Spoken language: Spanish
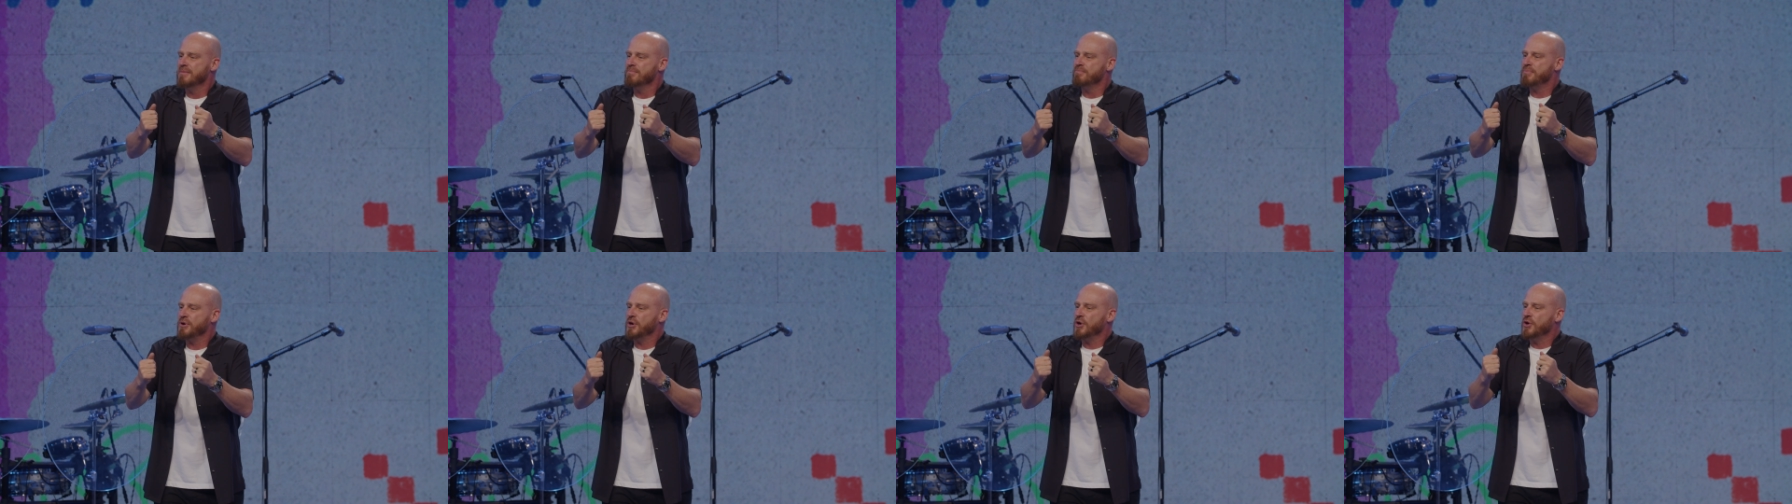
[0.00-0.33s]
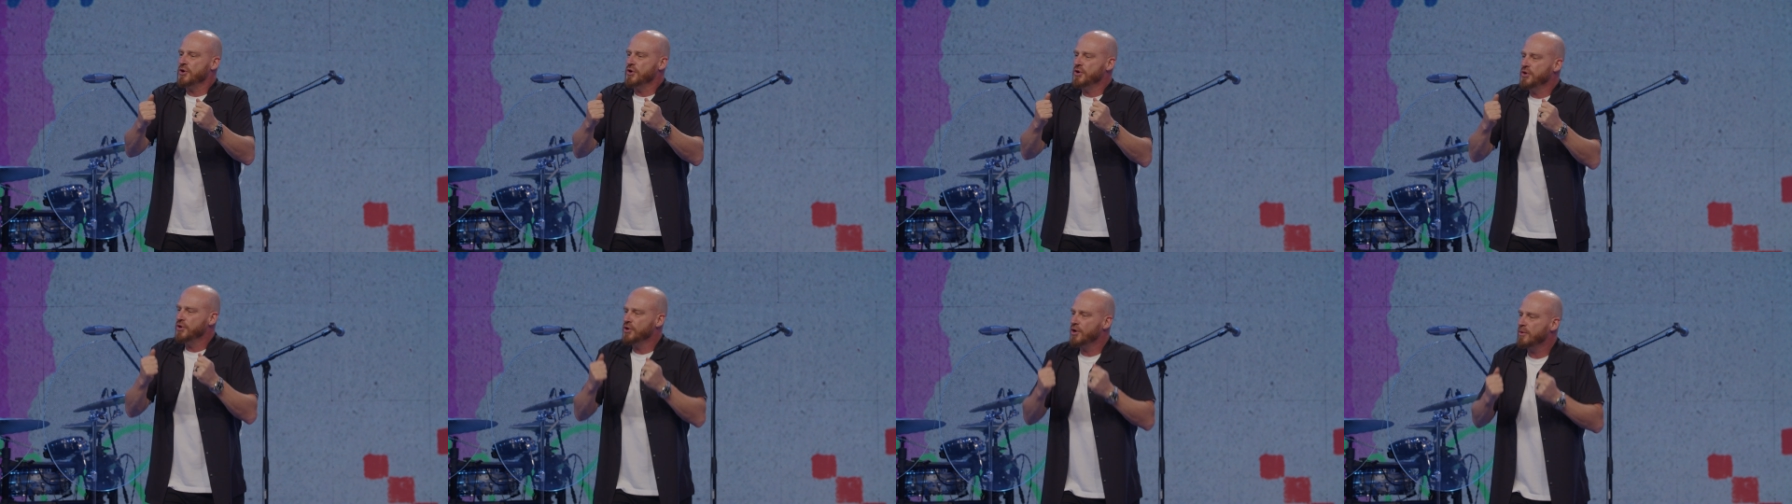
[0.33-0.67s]
pero
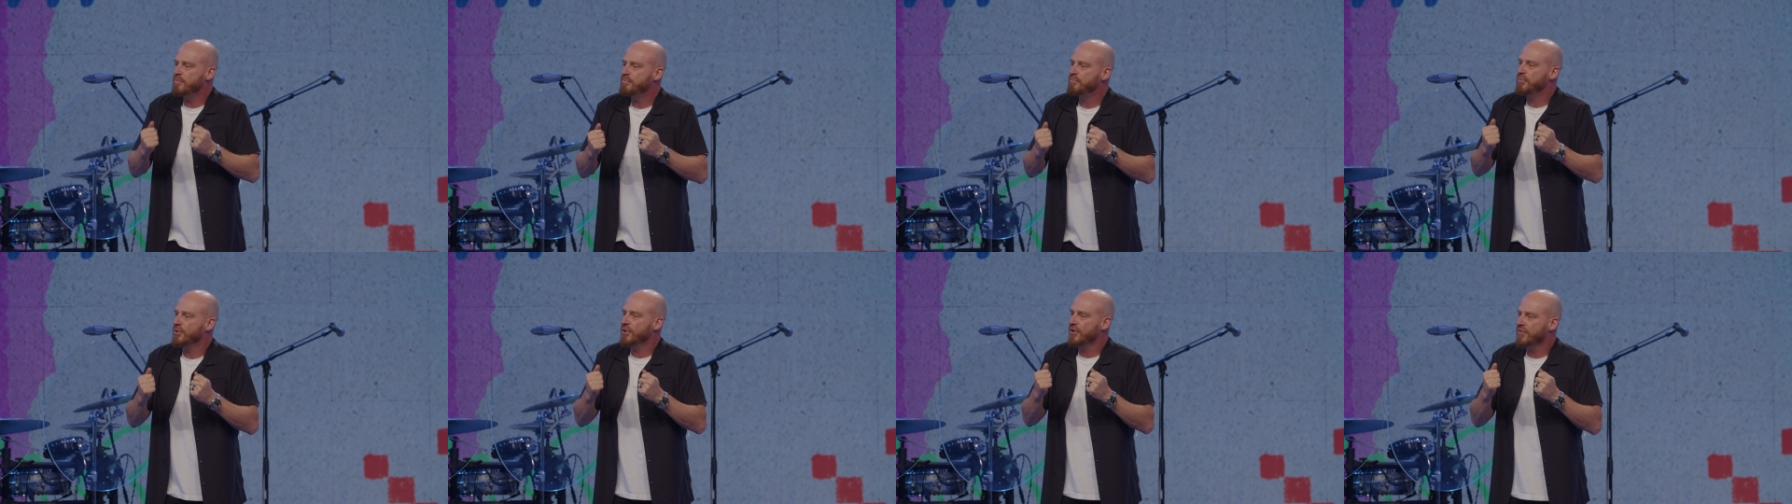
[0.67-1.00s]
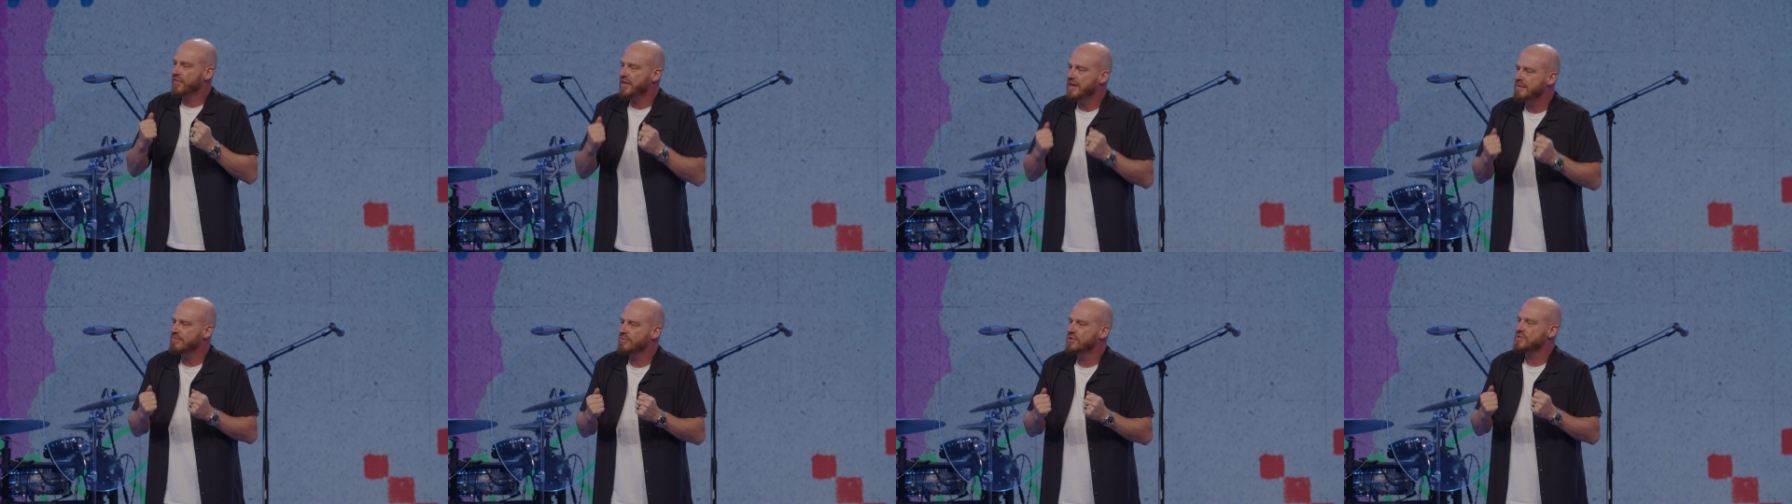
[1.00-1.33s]
no
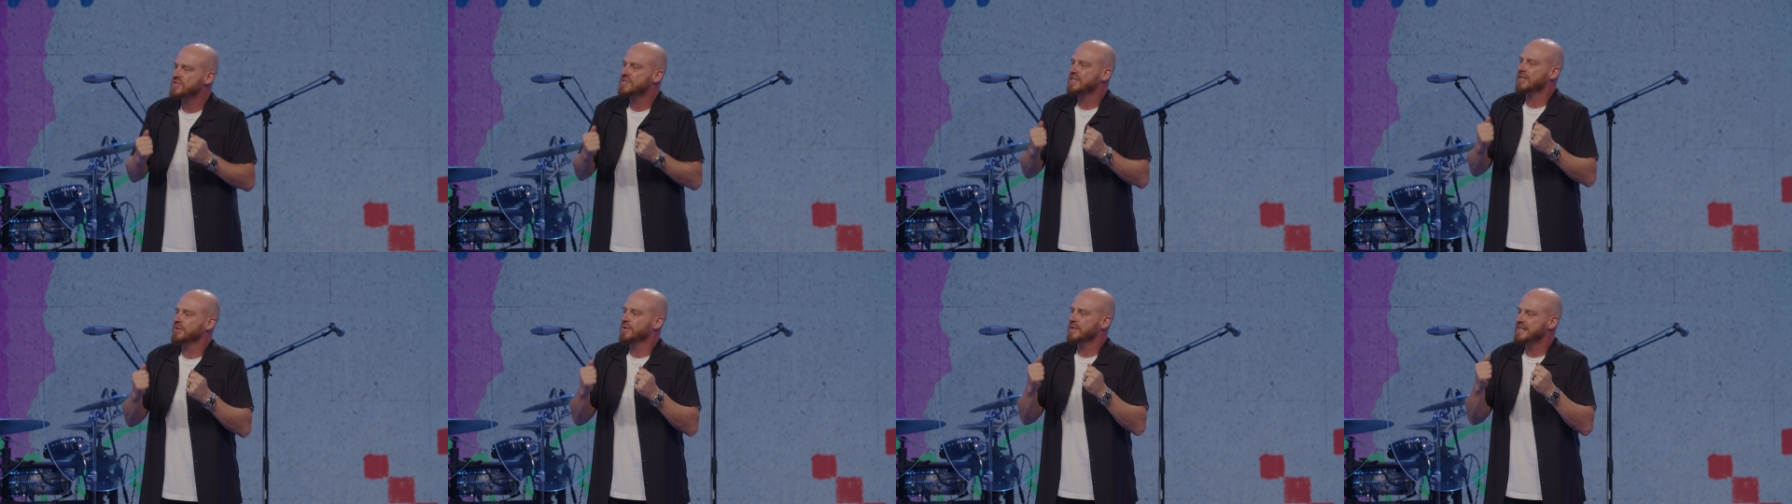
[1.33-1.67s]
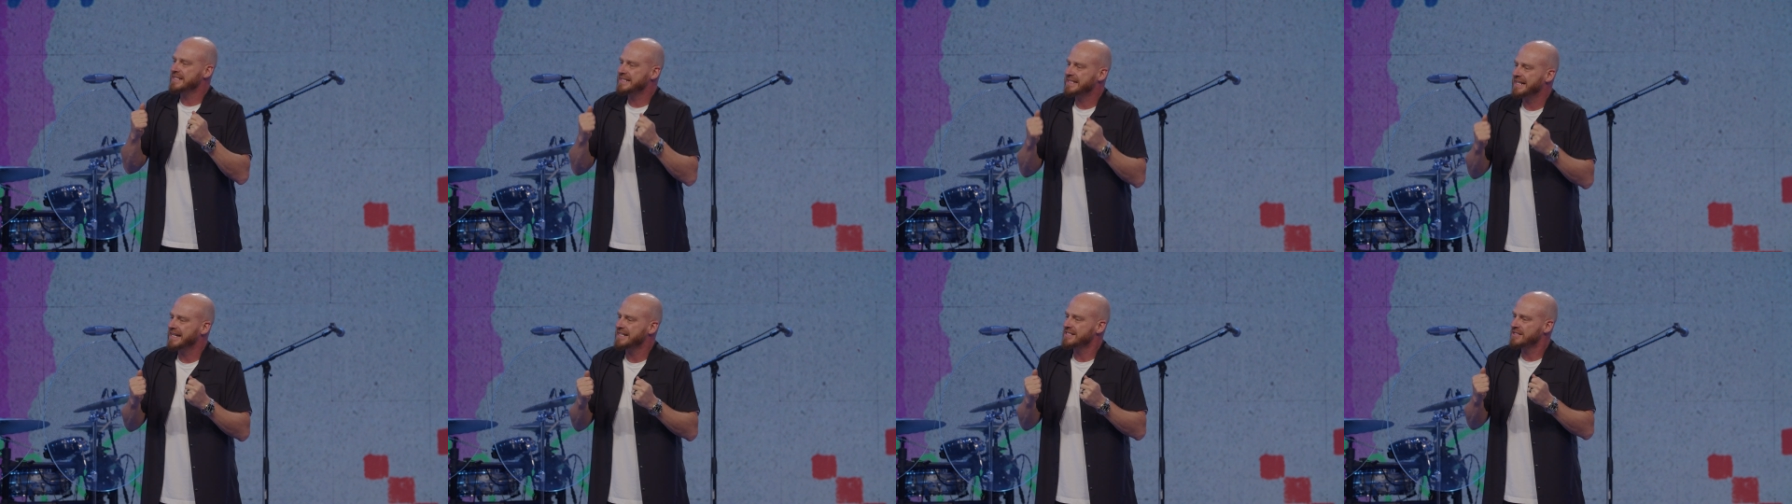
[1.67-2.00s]
podemos en
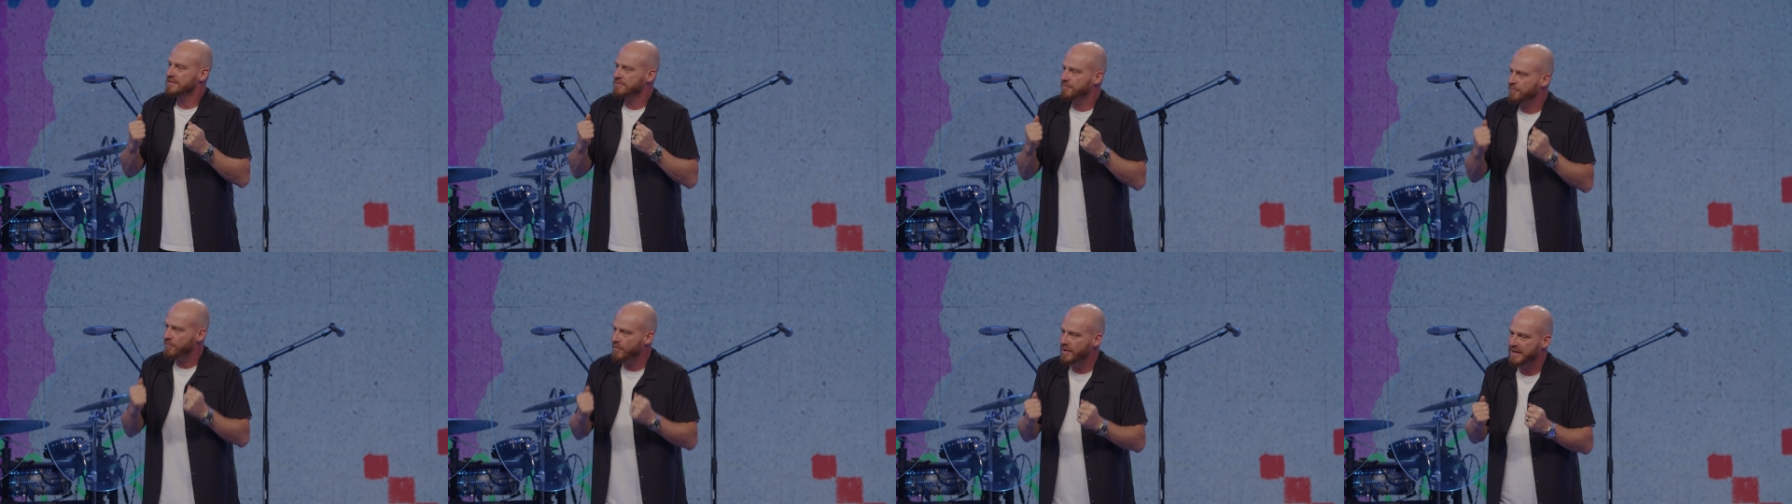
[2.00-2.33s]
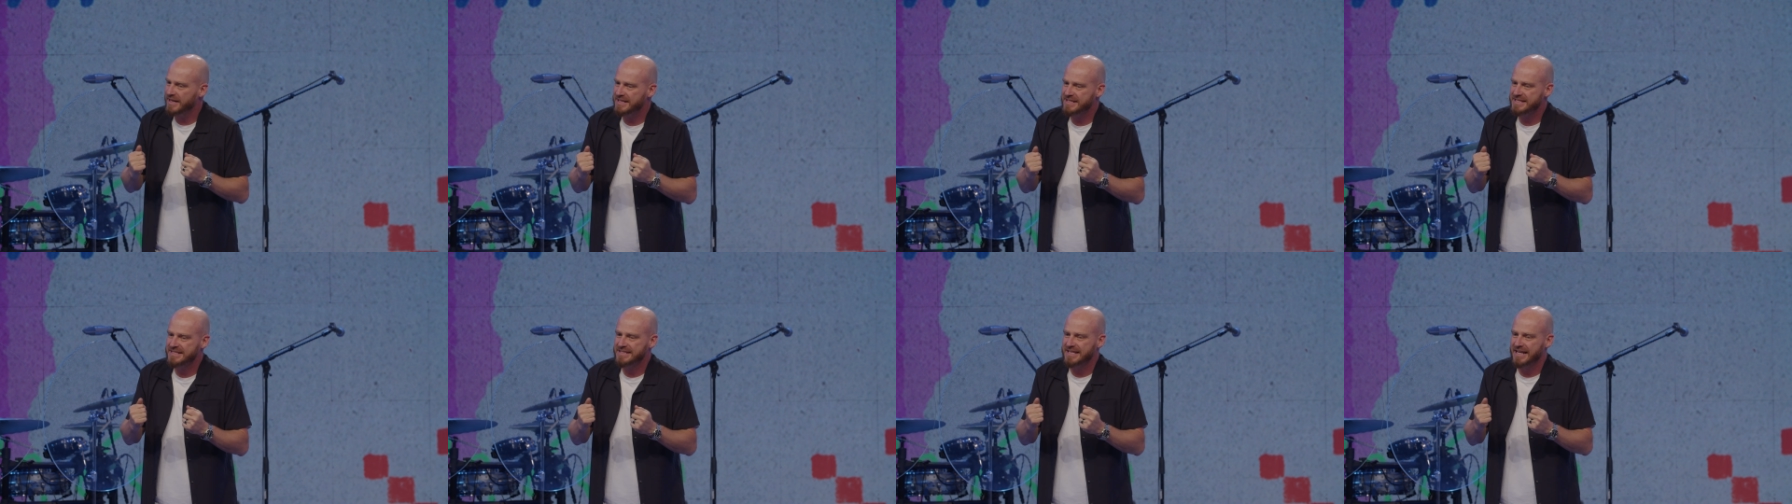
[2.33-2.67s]
nuestras
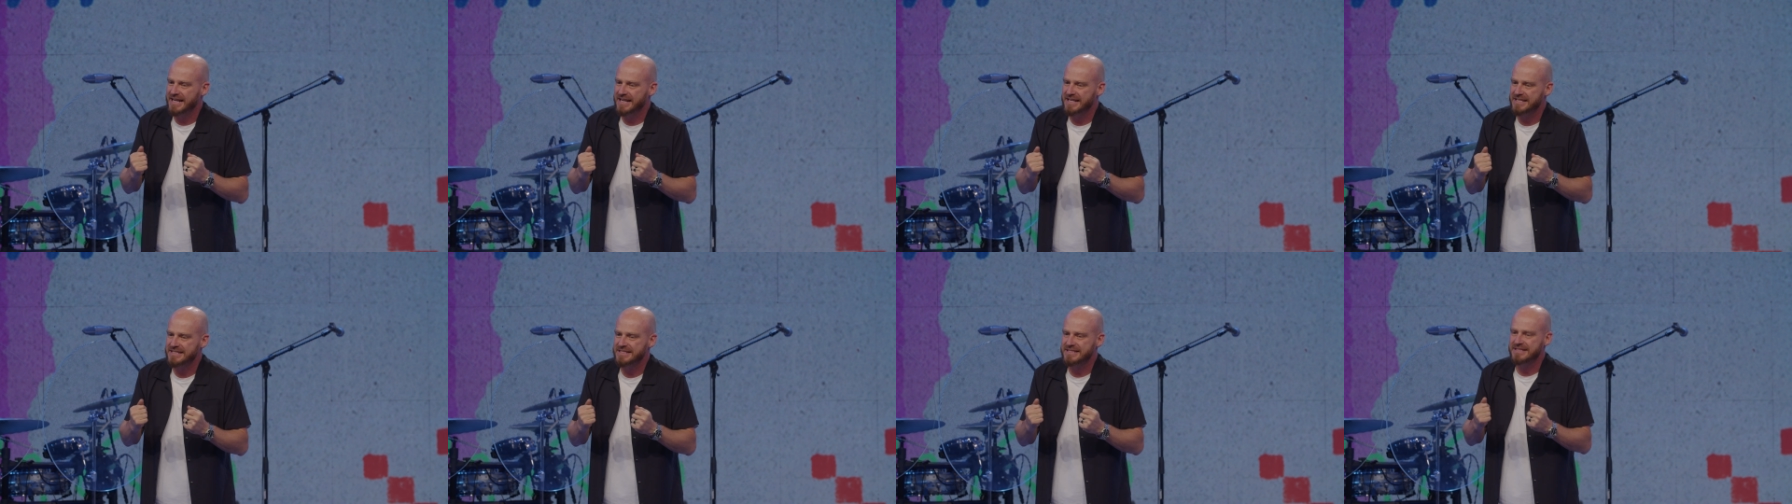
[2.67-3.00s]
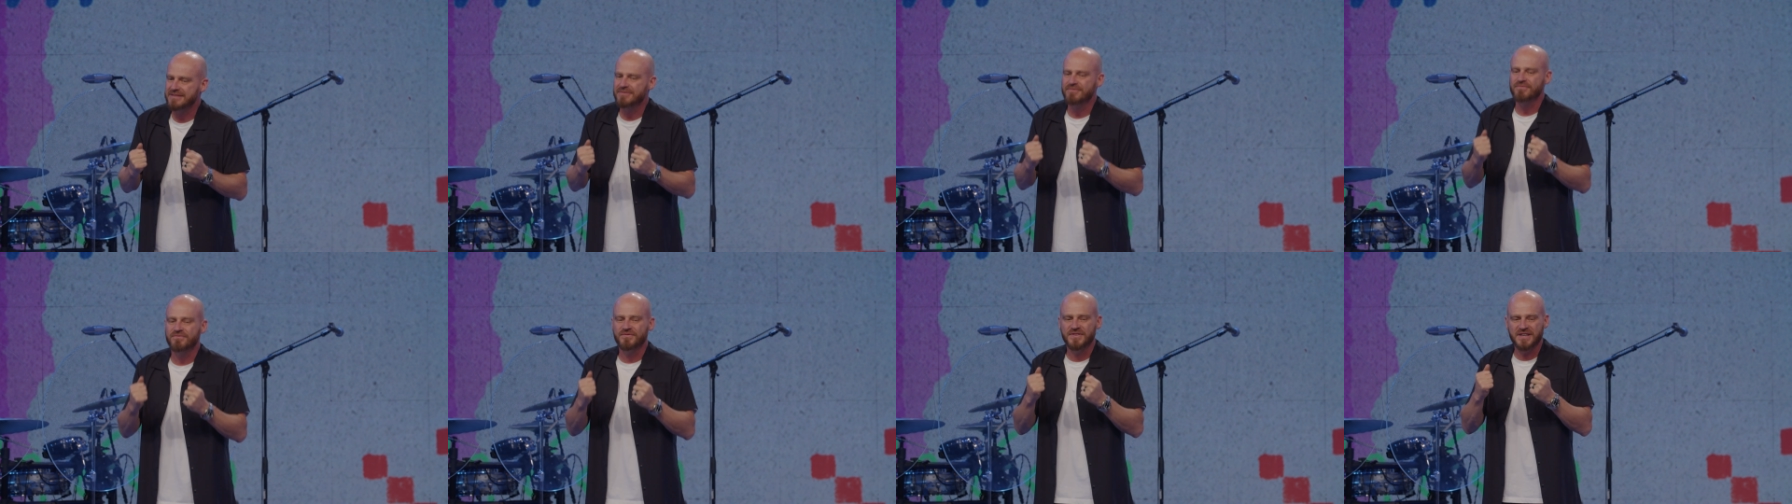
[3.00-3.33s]
fuerzas